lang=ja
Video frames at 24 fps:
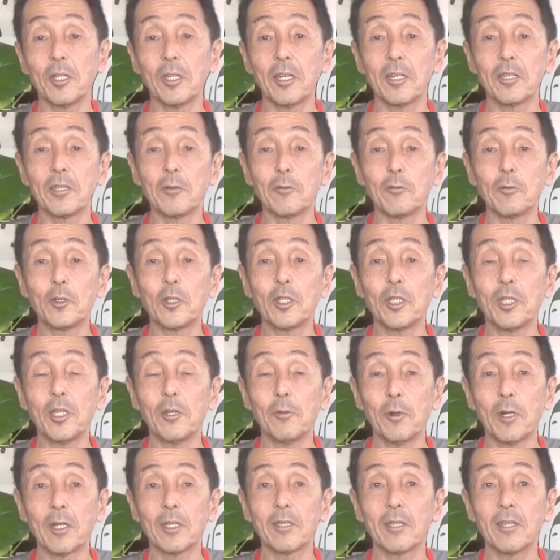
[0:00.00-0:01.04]
にやって、うちに
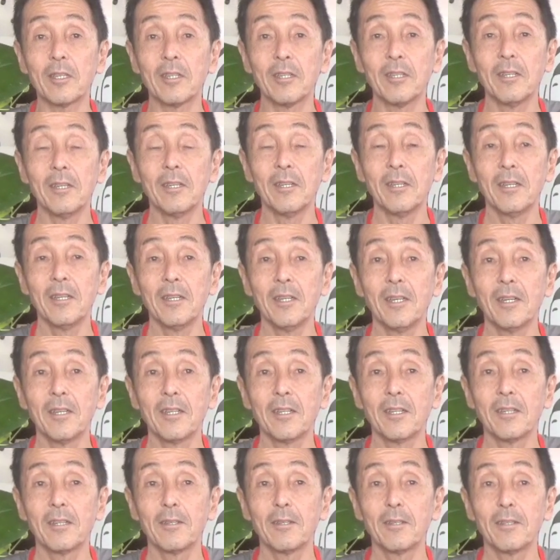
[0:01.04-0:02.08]
はって、
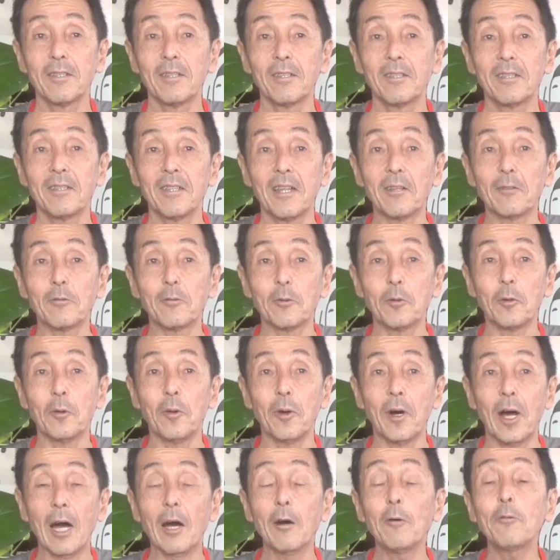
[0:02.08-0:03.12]
なんていうの、
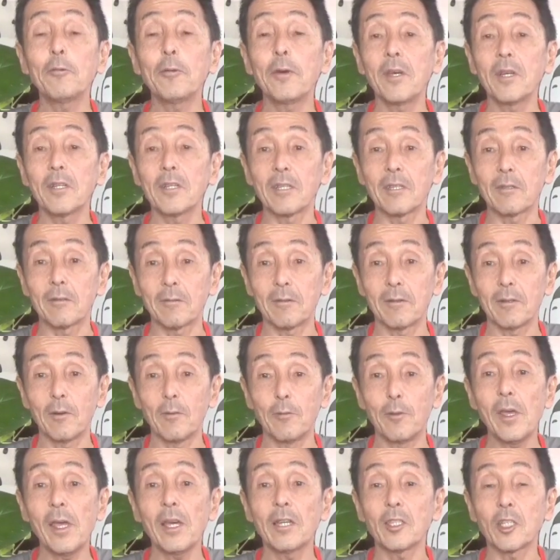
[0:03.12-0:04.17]
アンフェアだと、
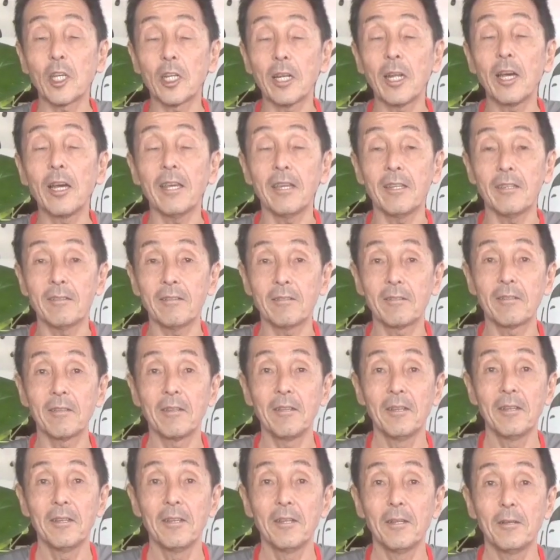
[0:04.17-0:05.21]
フェアじゃない、
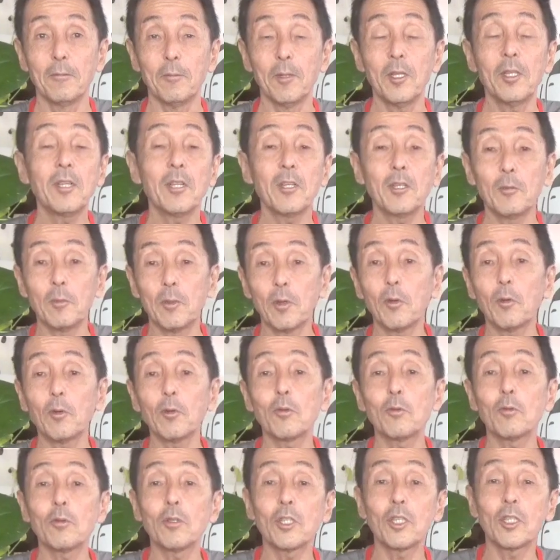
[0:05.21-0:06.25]
みんなに平
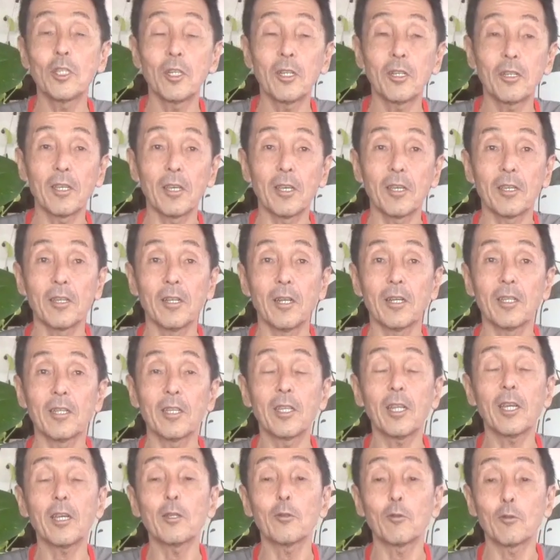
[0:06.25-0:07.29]
等にしなきゃいけない。
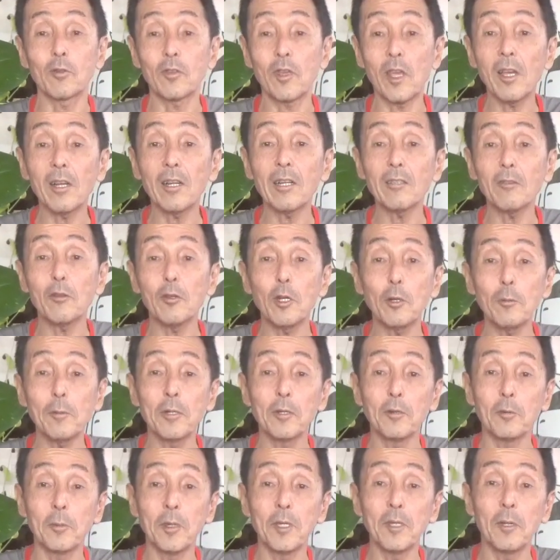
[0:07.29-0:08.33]
だけど生活
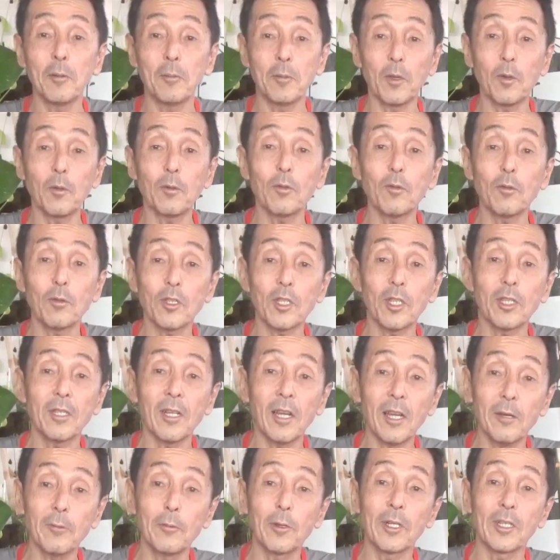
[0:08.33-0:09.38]
レベルみんな平等じゃ
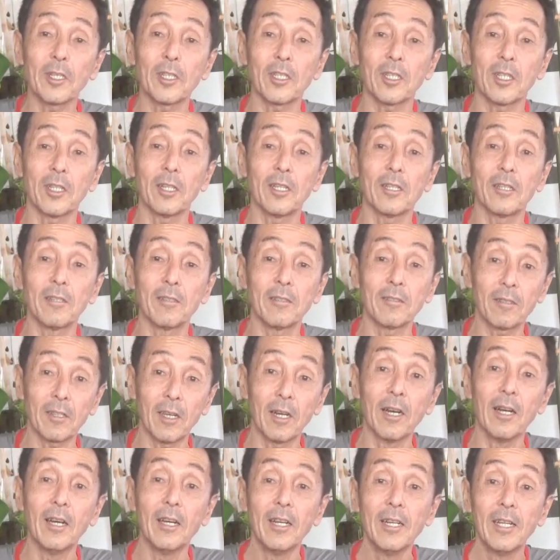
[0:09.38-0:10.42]
ないわけじゃないです
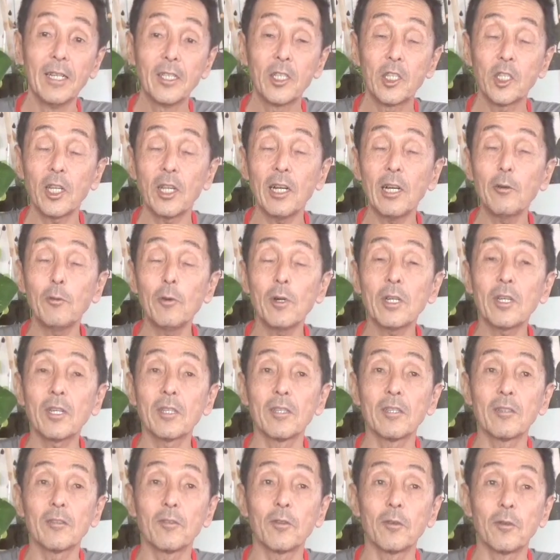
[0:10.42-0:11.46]
か。違うわけ
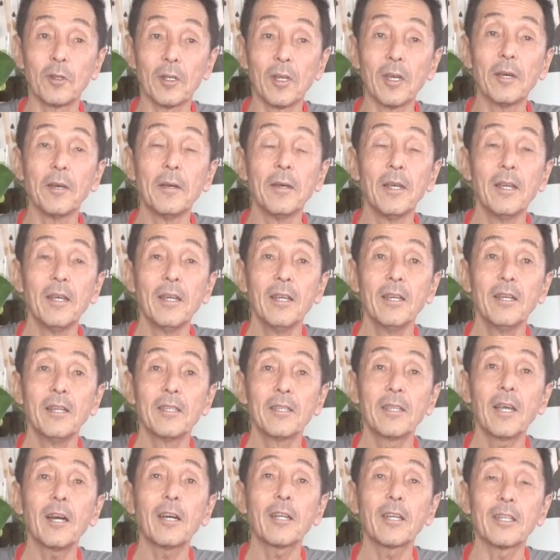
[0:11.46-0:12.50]
ですよね。
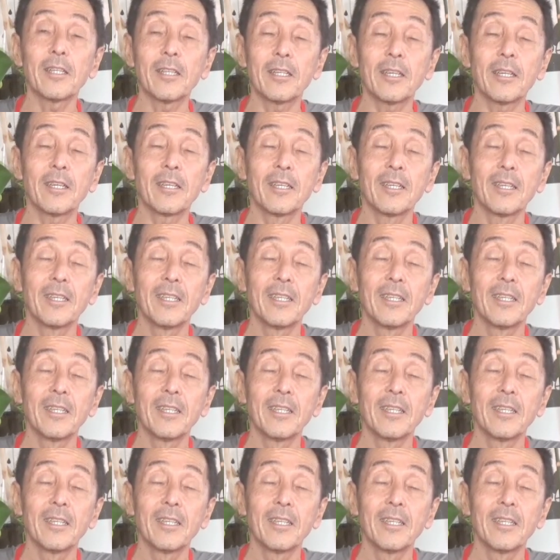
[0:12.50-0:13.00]
だからね、